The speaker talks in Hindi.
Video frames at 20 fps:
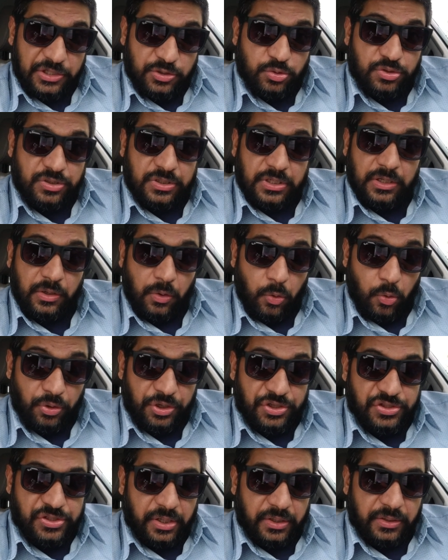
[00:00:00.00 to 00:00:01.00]
एज उसकी
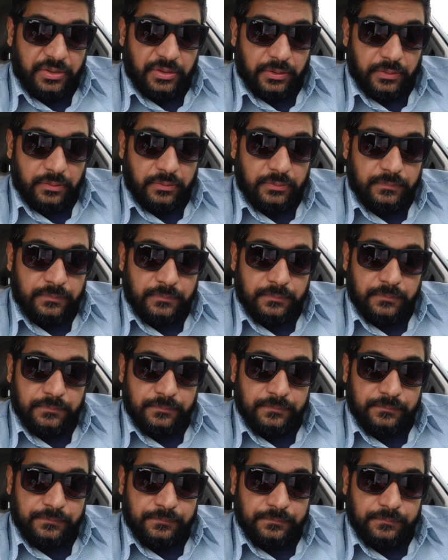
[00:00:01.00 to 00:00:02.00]
होनी चाहिए
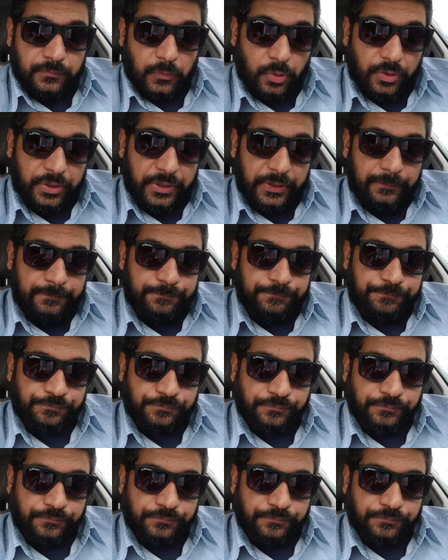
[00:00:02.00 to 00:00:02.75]
ओके okay?